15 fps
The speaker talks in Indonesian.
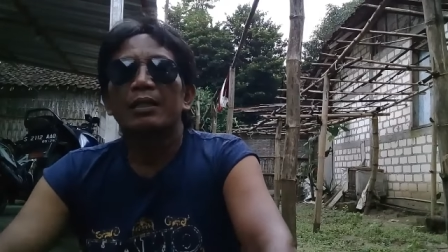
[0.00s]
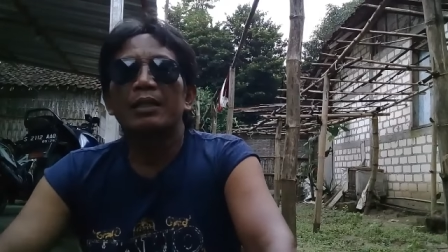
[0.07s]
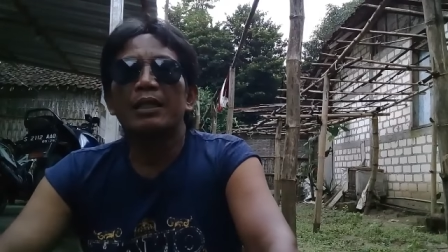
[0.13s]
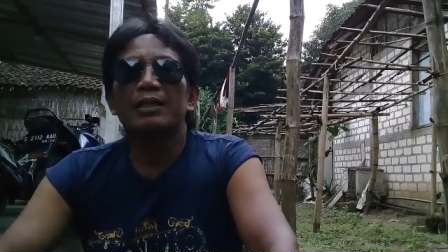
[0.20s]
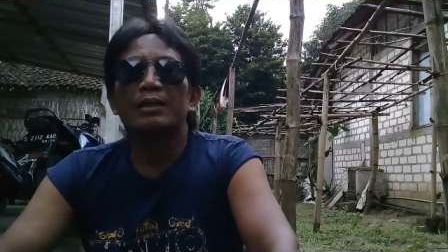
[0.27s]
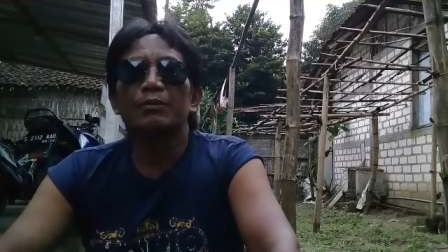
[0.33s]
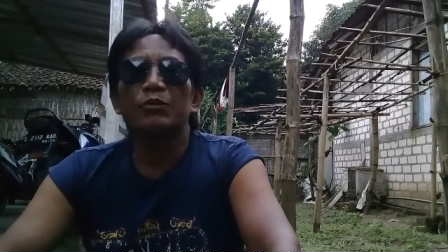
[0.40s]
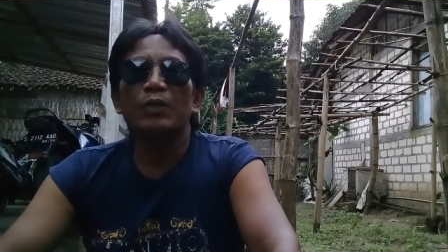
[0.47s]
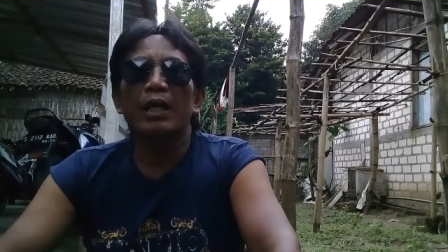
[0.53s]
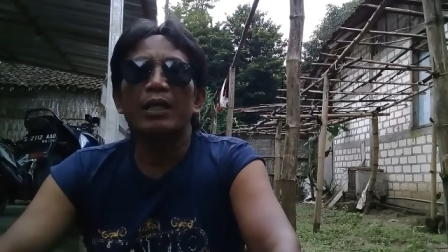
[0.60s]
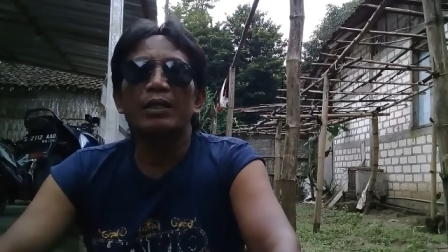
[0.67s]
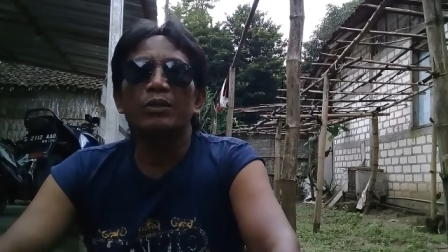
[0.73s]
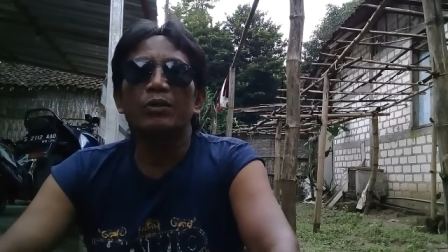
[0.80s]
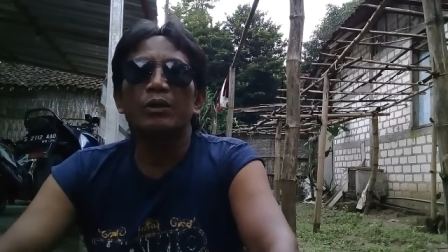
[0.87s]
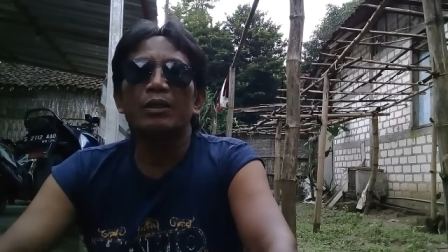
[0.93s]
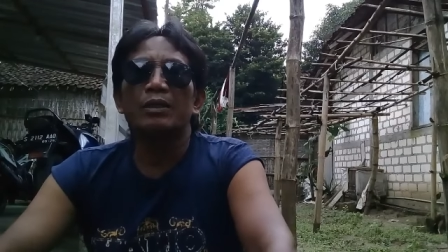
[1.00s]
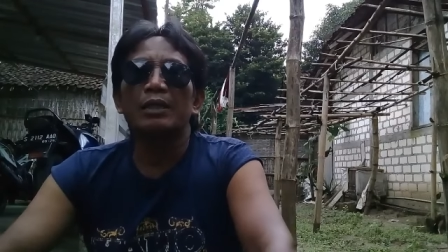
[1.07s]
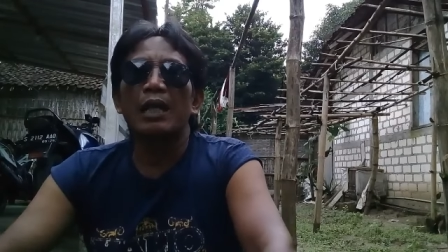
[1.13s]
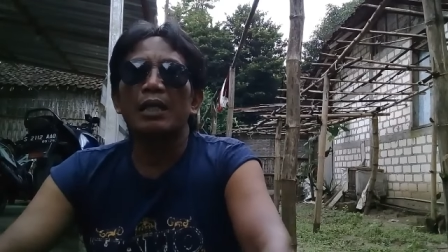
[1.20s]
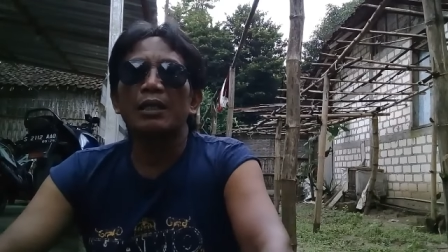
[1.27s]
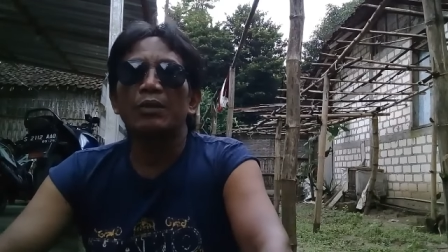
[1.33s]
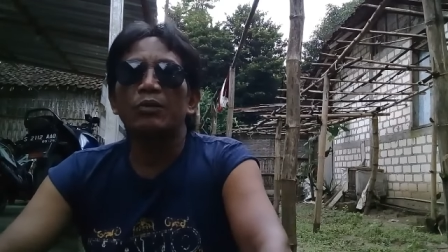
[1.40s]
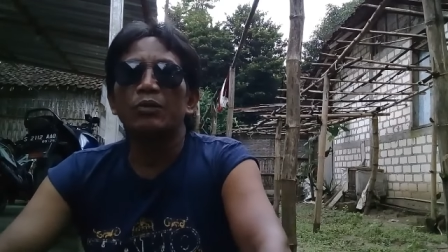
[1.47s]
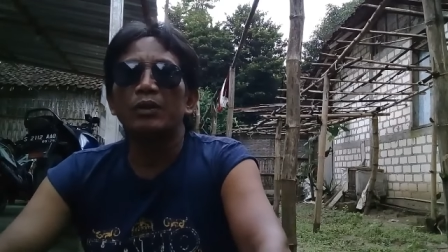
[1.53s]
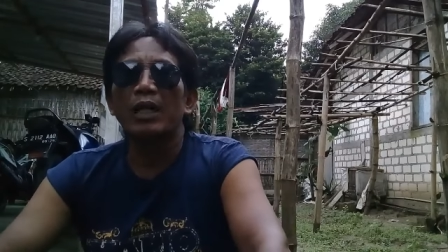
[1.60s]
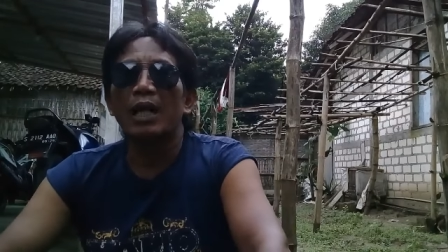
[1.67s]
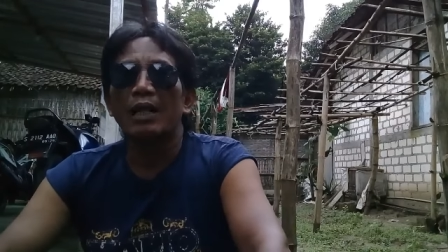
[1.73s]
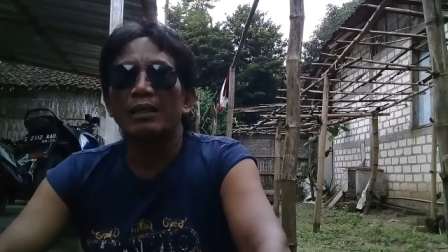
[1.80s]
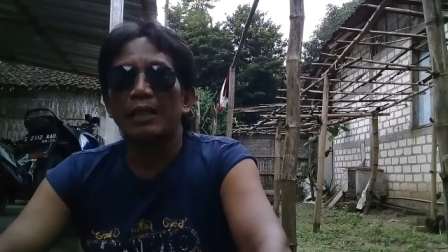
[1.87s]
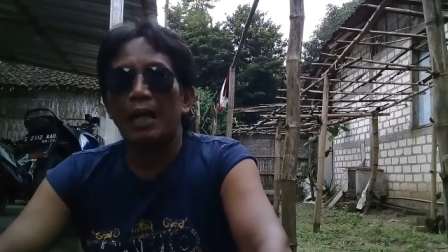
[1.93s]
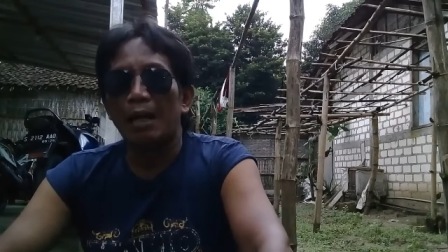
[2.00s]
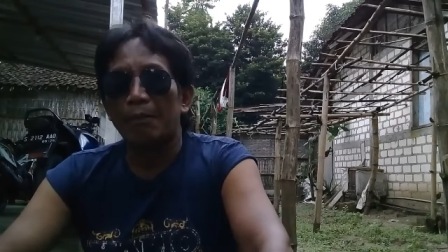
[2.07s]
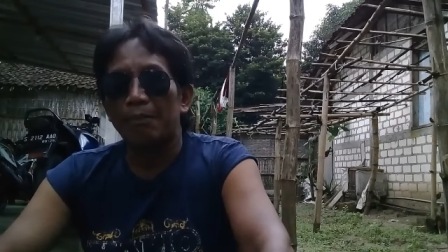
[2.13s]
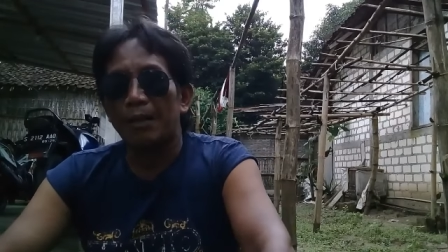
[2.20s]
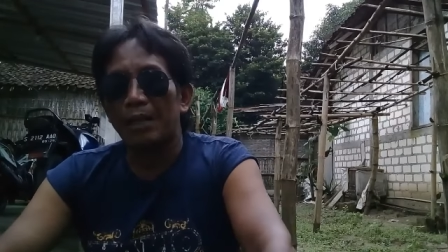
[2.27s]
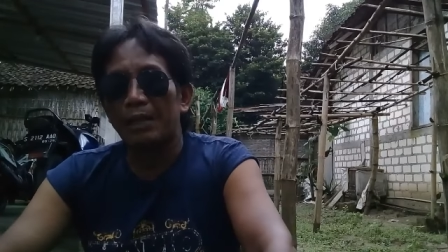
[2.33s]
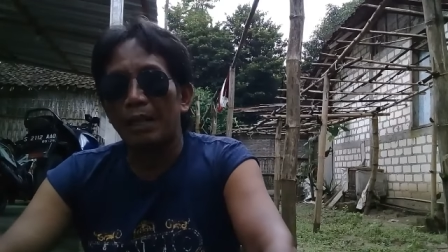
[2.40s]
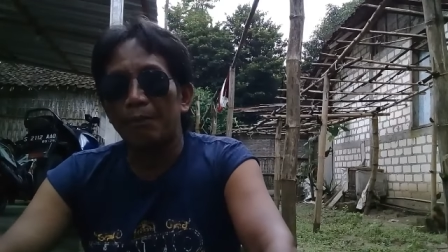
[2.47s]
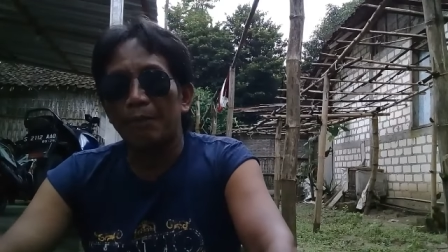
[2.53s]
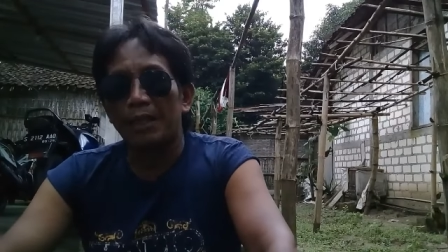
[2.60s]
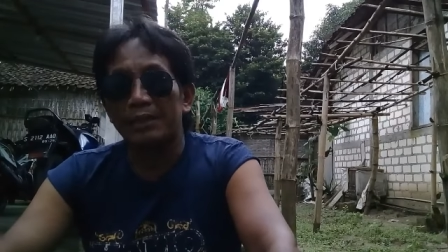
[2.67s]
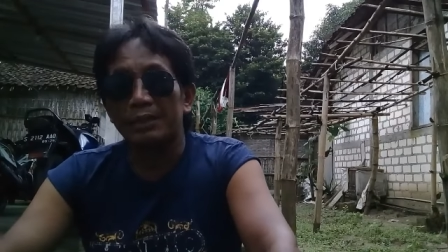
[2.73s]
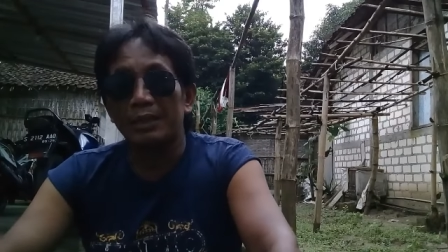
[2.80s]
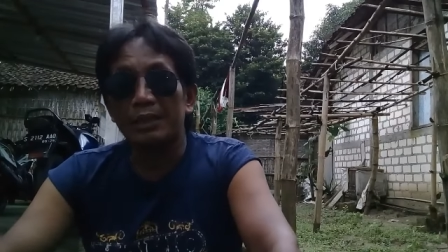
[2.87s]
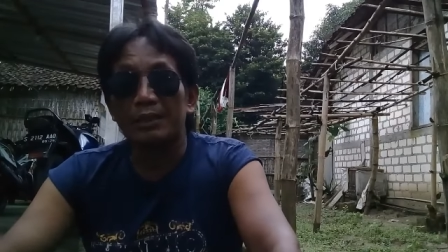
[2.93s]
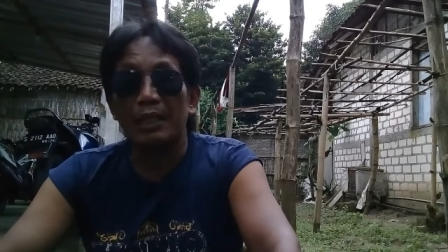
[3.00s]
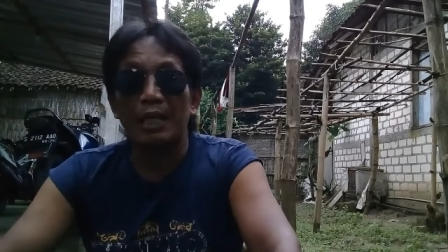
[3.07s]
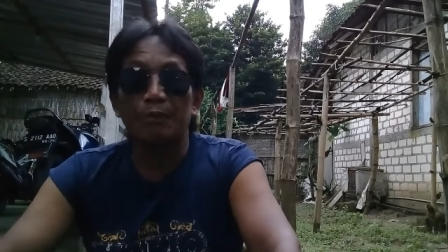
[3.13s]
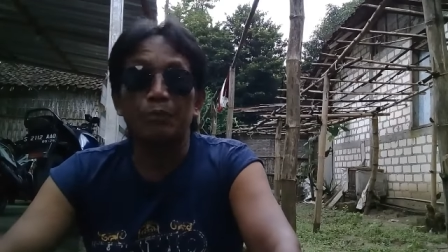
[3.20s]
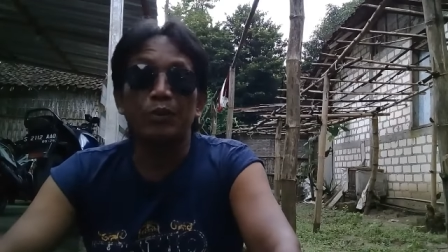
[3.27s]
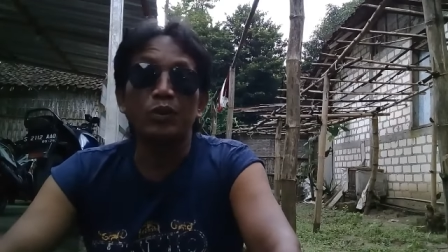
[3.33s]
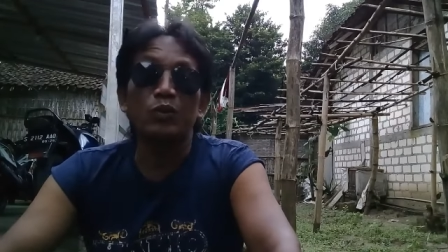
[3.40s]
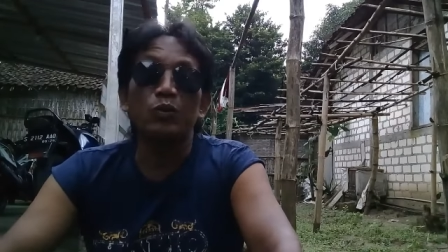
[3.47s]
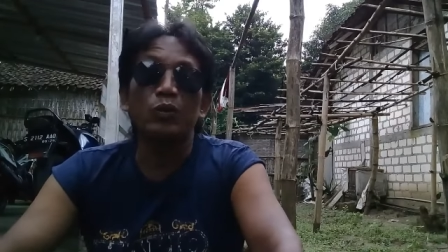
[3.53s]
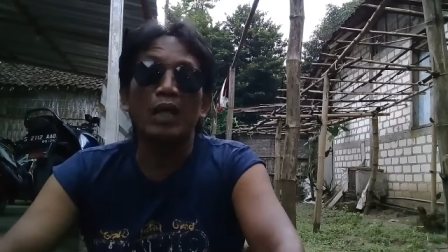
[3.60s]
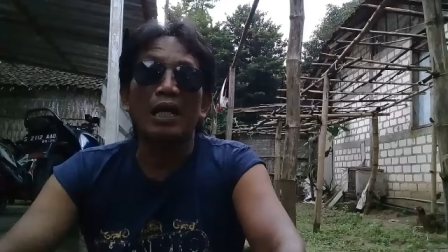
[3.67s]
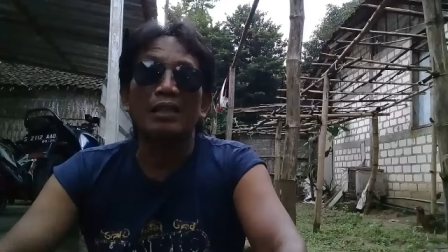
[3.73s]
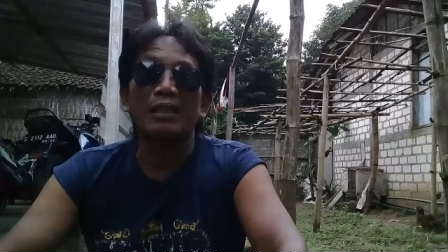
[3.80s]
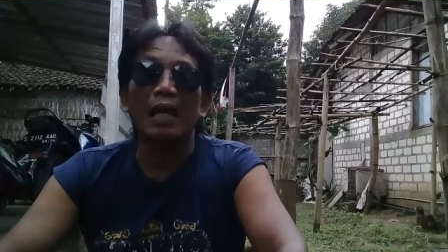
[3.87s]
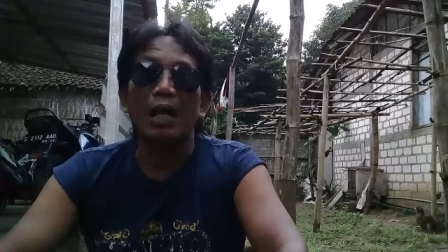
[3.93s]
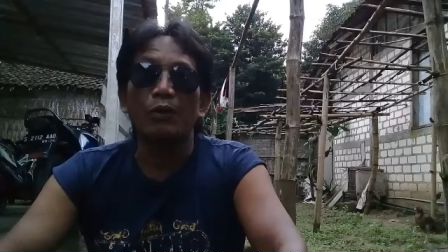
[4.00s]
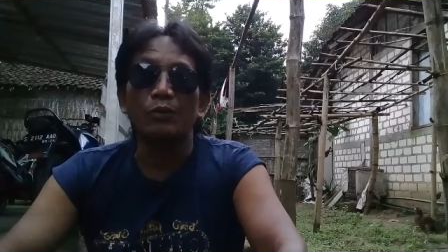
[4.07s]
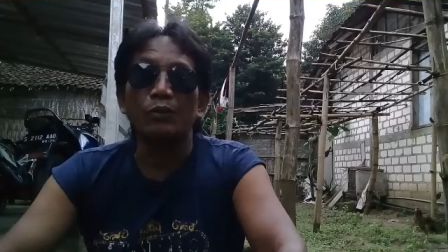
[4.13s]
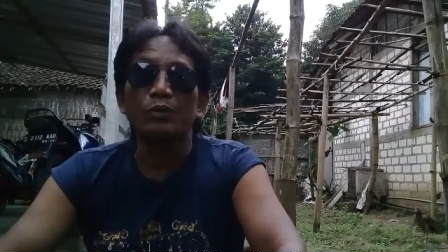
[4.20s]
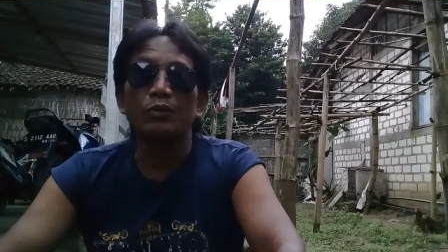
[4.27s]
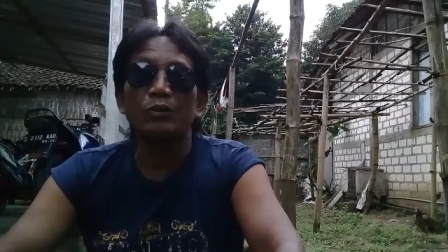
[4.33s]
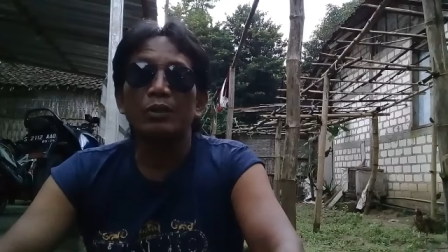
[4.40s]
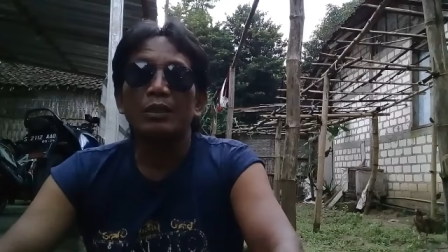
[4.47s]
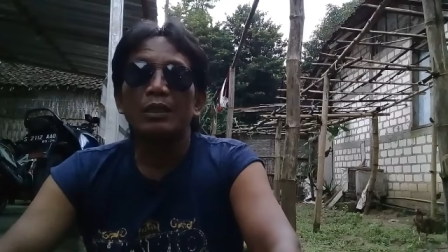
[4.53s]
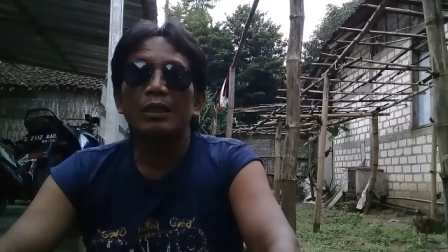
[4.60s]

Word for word: Dan semua itu entah kegunaannya apa yang pasti saya pun kurang tahu